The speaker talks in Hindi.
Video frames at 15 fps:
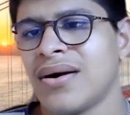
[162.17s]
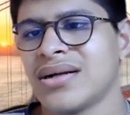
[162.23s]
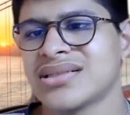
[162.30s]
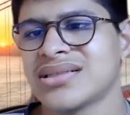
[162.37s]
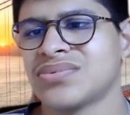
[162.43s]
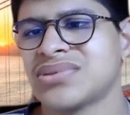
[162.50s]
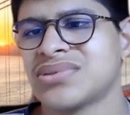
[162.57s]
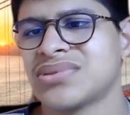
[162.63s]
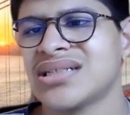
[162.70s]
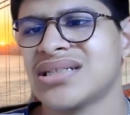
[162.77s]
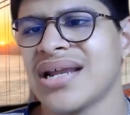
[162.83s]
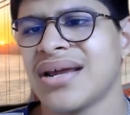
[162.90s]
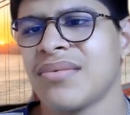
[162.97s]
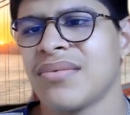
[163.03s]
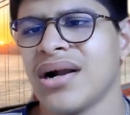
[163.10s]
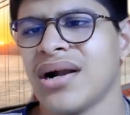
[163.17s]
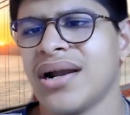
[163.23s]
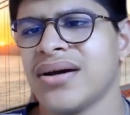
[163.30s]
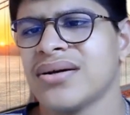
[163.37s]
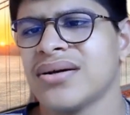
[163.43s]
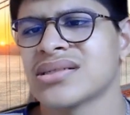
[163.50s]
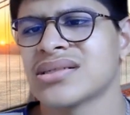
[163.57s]
और सबसे स्टेबल
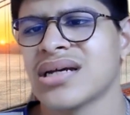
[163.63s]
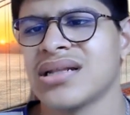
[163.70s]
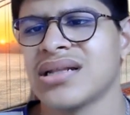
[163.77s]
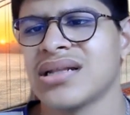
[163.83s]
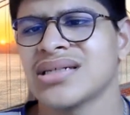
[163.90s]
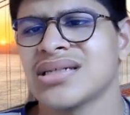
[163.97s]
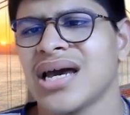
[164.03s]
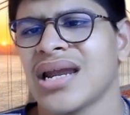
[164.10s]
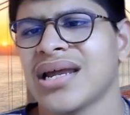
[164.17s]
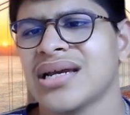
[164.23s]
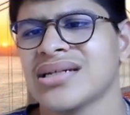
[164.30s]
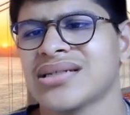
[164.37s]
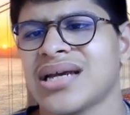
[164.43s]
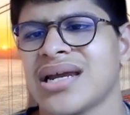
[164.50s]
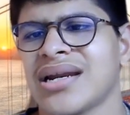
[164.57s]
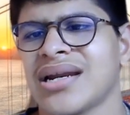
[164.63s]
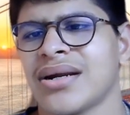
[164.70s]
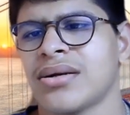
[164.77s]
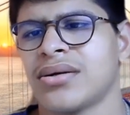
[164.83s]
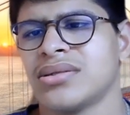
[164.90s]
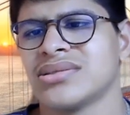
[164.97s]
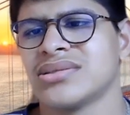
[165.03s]
है और इसके अंदर सारे के सारे
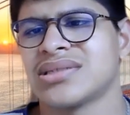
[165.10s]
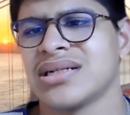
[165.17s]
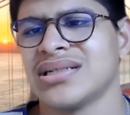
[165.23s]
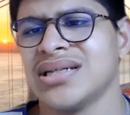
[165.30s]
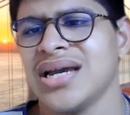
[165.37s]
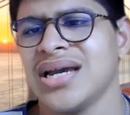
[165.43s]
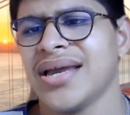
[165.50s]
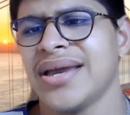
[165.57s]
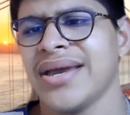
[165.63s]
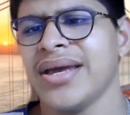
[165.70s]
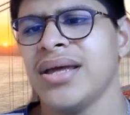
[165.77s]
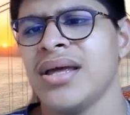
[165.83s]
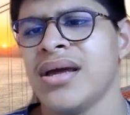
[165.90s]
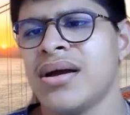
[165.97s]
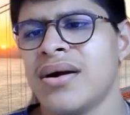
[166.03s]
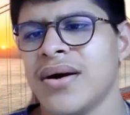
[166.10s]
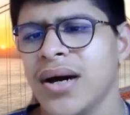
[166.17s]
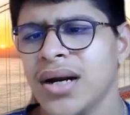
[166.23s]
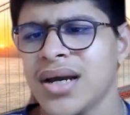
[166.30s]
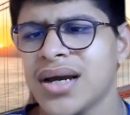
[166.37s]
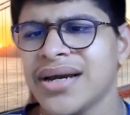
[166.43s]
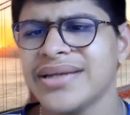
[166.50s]
एडवांस हो जाएंगे
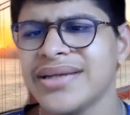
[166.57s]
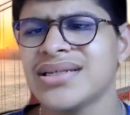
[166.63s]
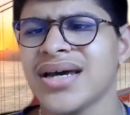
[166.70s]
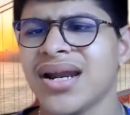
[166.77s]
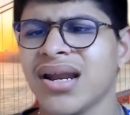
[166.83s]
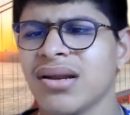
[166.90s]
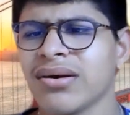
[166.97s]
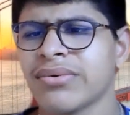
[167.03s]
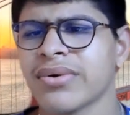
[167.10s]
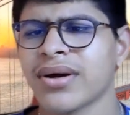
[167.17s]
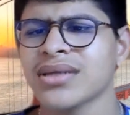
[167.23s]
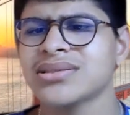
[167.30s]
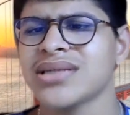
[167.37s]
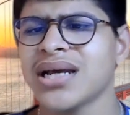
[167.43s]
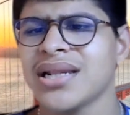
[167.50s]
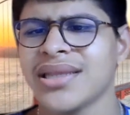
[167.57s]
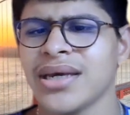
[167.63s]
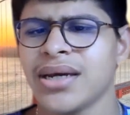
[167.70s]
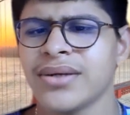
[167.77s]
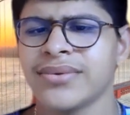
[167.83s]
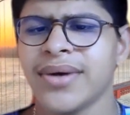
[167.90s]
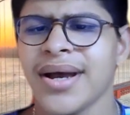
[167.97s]
और कई सारे लोगों के साथ
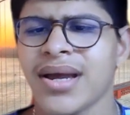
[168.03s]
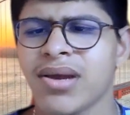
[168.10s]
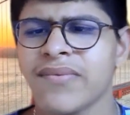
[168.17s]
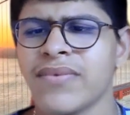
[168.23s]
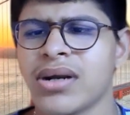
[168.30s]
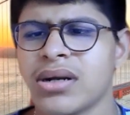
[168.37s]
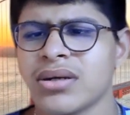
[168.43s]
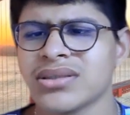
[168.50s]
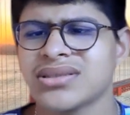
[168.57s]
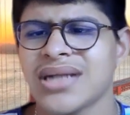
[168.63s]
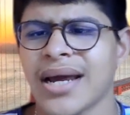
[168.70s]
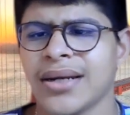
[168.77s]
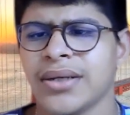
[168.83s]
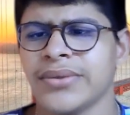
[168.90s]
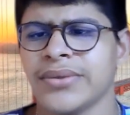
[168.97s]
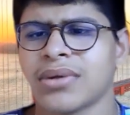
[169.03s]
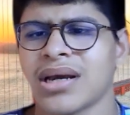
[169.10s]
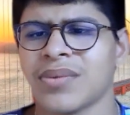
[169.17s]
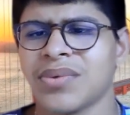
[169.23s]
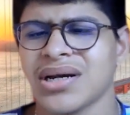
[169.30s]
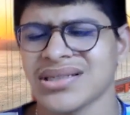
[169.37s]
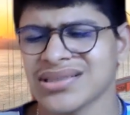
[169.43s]
ये हुआ है कि विंडोज टेन है
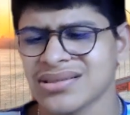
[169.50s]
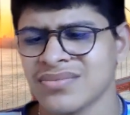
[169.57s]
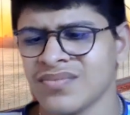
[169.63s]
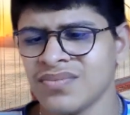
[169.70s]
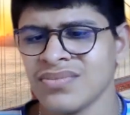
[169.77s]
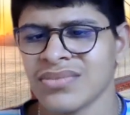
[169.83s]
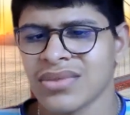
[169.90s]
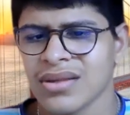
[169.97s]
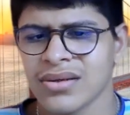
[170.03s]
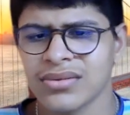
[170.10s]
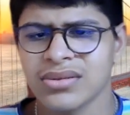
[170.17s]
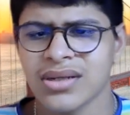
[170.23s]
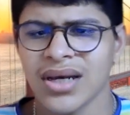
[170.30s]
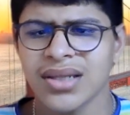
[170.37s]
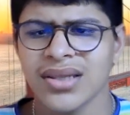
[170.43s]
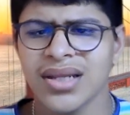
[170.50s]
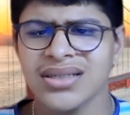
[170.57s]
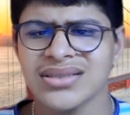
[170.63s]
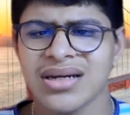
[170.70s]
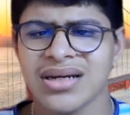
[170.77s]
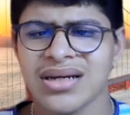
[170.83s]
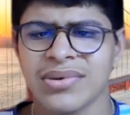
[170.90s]
उनके पास तो उनके अंदर
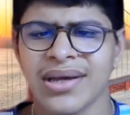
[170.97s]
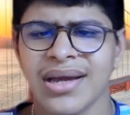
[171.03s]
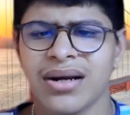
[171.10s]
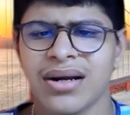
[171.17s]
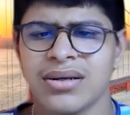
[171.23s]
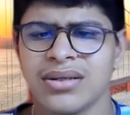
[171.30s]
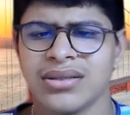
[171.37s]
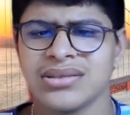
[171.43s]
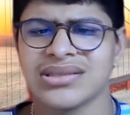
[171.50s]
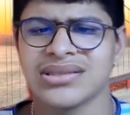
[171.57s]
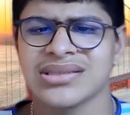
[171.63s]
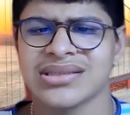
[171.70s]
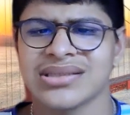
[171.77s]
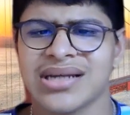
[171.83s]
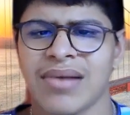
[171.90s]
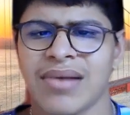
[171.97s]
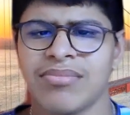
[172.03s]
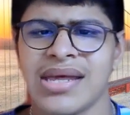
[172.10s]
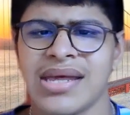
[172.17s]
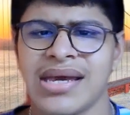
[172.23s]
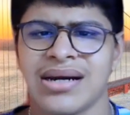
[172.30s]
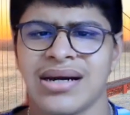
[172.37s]
सभी एडवांस काम
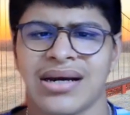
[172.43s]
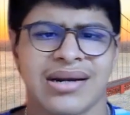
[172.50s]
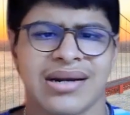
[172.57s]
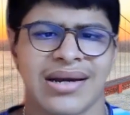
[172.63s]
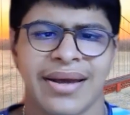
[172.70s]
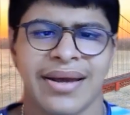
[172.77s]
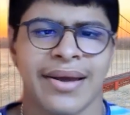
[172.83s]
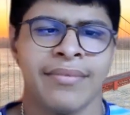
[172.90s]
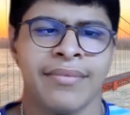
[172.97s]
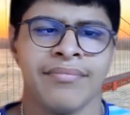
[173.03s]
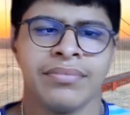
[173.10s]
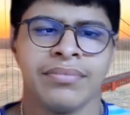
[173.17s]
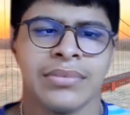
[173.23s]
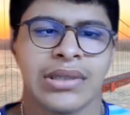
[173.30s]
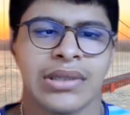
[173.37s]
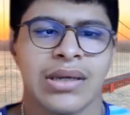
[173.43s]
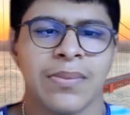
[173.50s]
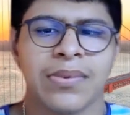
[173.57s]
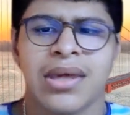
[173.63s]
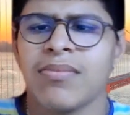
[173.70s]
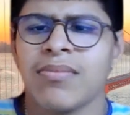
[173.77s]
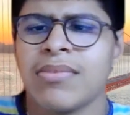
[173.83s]
नहीं कर रहे हैं
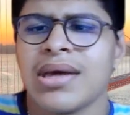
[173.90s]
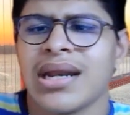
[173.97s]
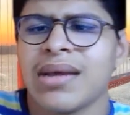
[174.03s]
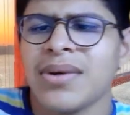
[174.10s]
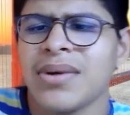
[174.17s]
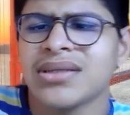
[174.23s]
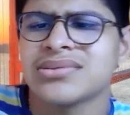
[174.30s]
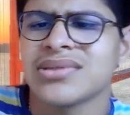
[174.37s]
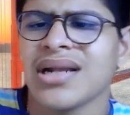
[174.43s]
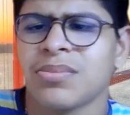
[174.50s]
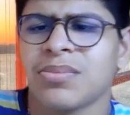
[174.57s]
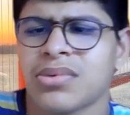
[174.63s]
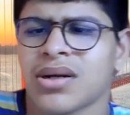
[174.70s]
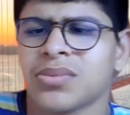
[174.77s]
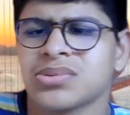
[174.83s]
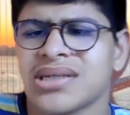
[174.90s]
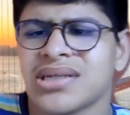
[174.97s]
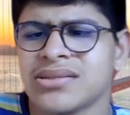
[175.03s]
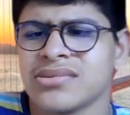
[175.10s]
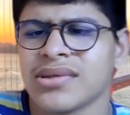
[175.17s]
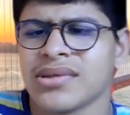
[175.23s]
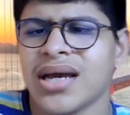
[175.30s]
जबकि मेरे पास जो लैपटॉप्स
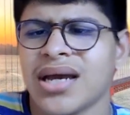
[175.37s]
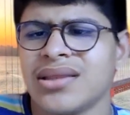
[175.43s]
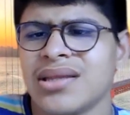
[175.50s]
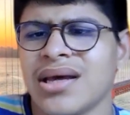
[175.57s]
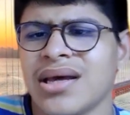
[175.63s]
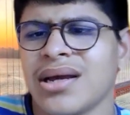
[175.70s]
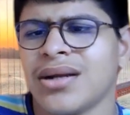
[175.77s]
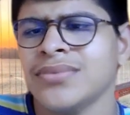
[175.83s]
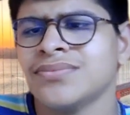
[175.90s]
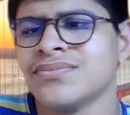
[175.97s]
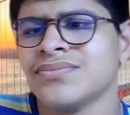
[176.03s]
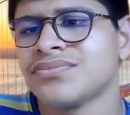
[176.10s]
है उनके अंदर